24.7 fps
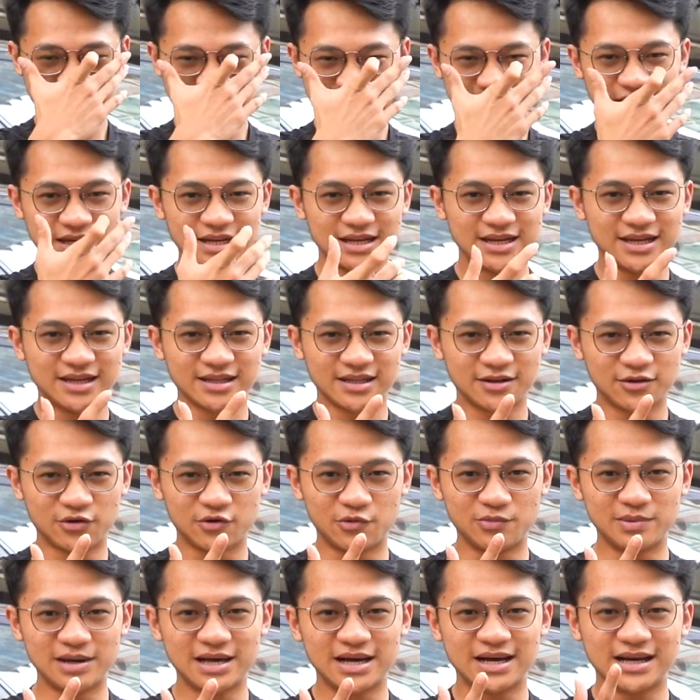jadi yang tadi
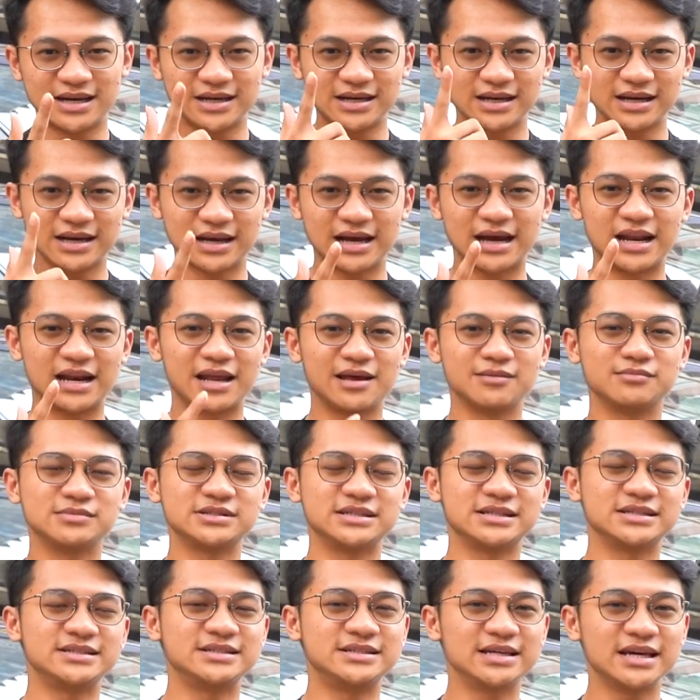gue bilang kalian
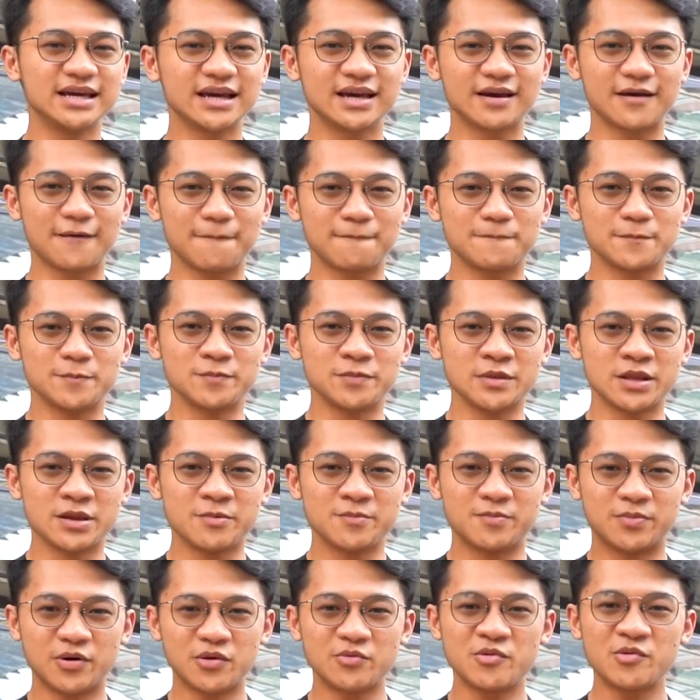bisa cek
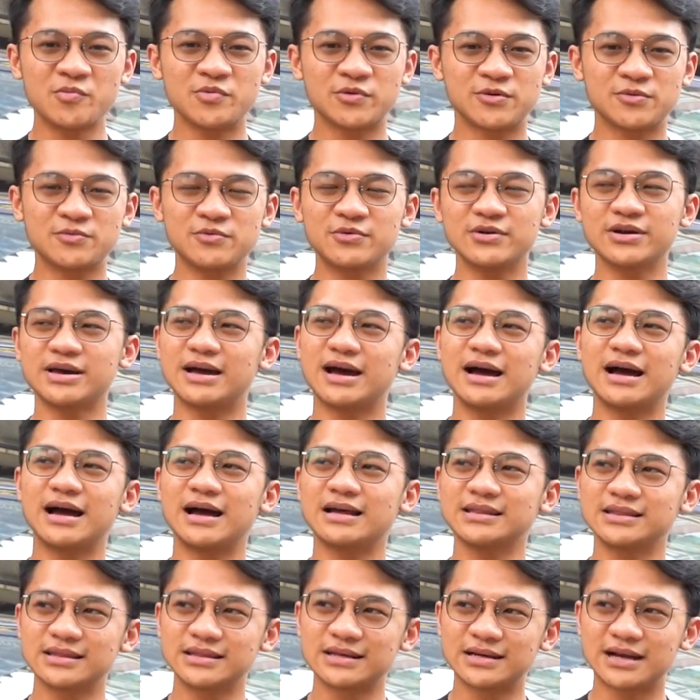promo-promo
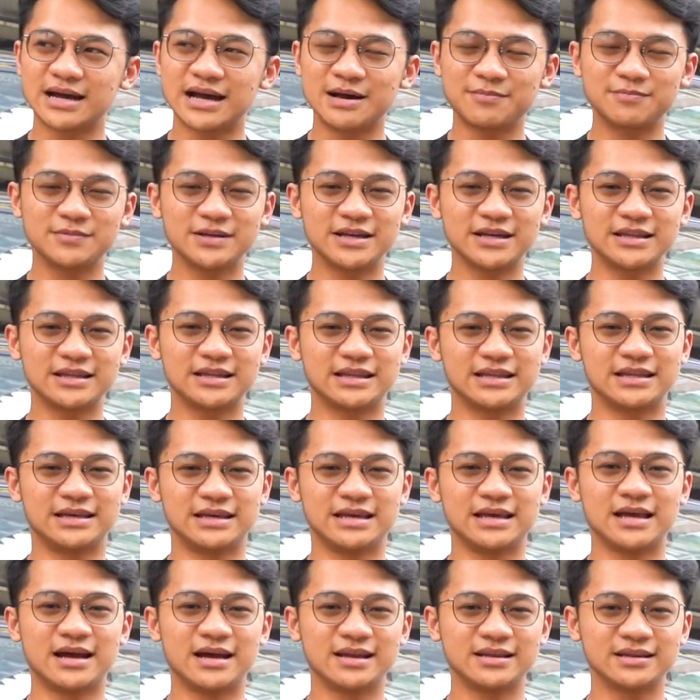terupdate
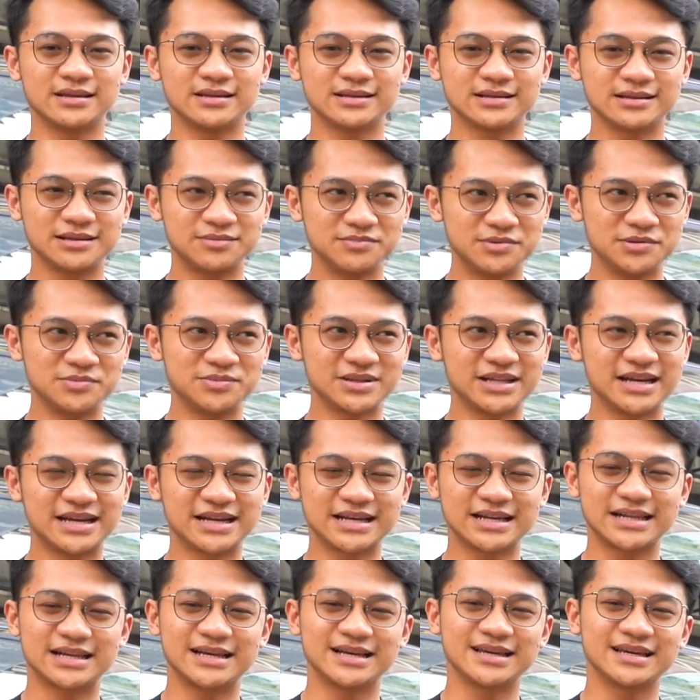yang lebih
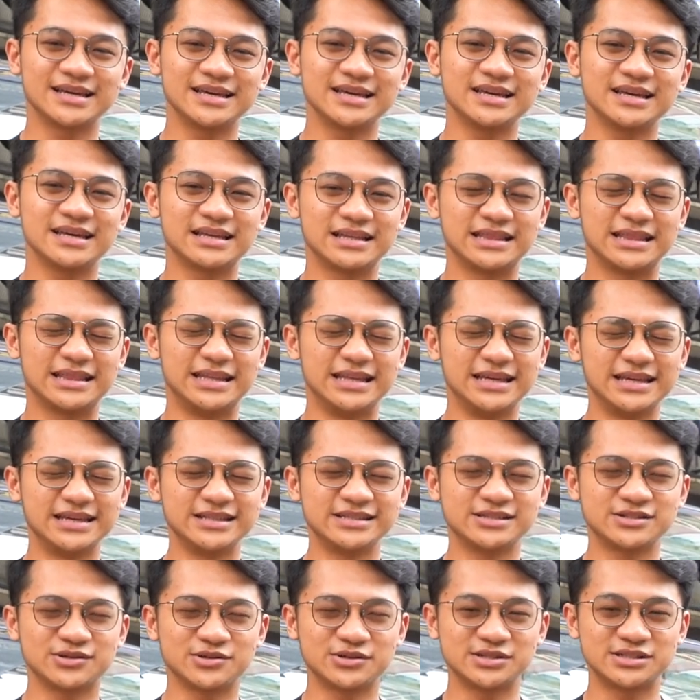menarik lagi di
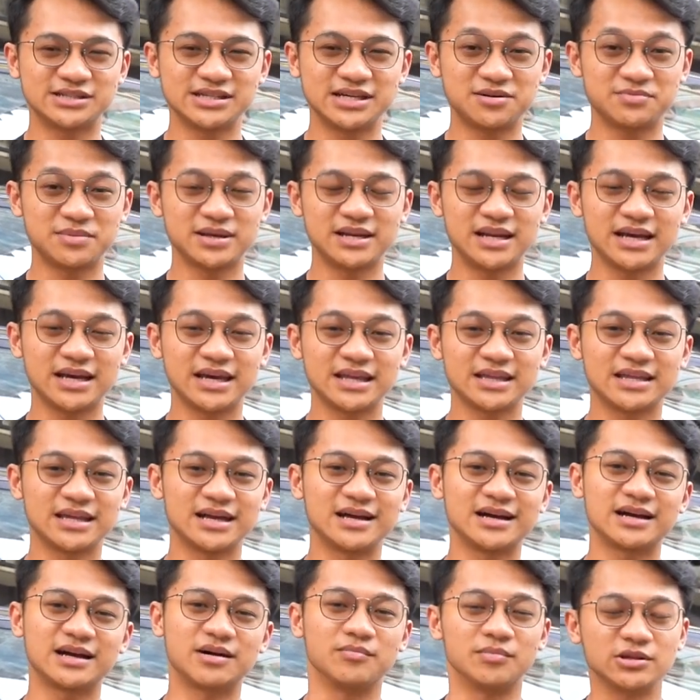sosial media
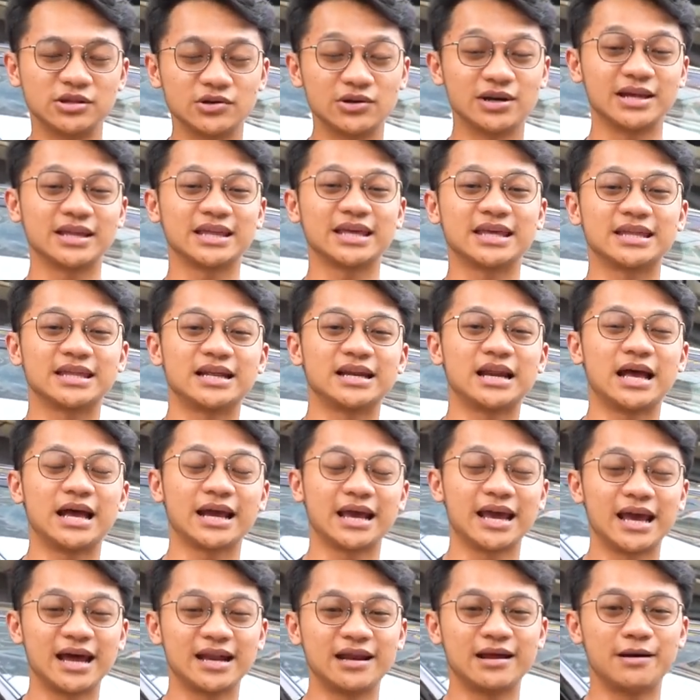kita kebetulan kita
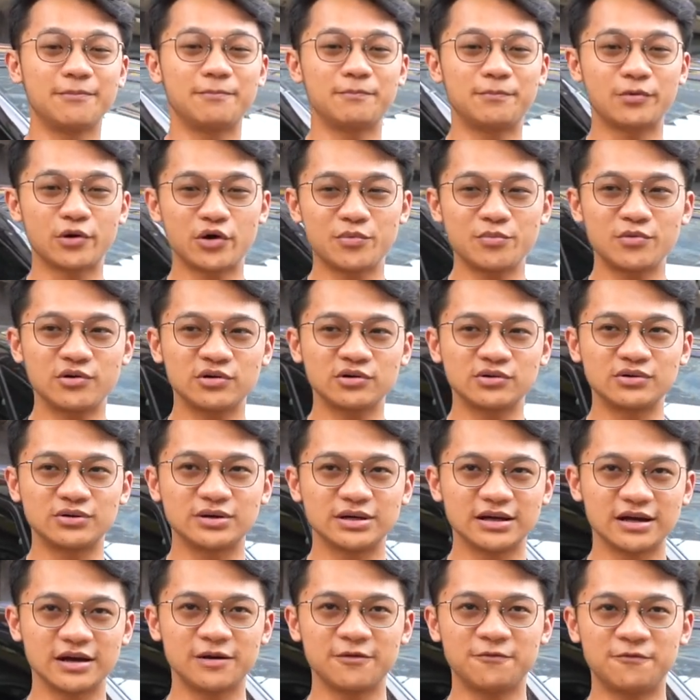lagi ada promo
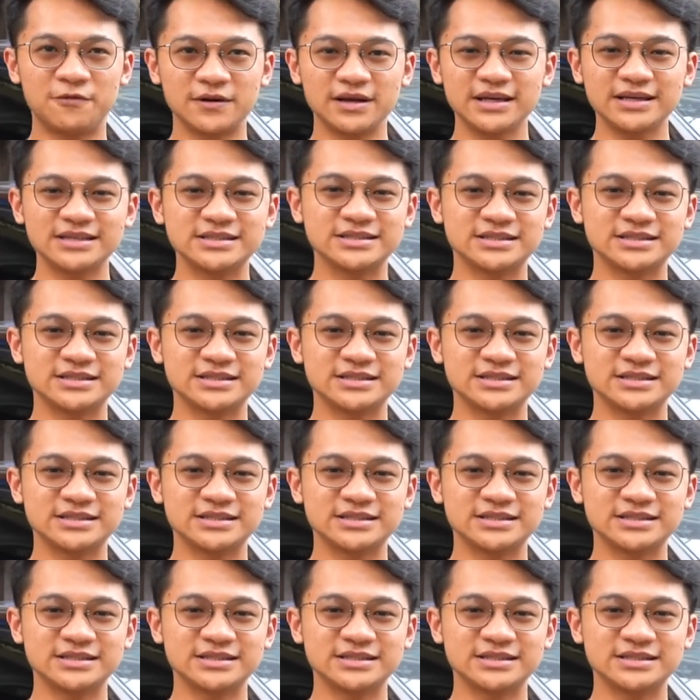free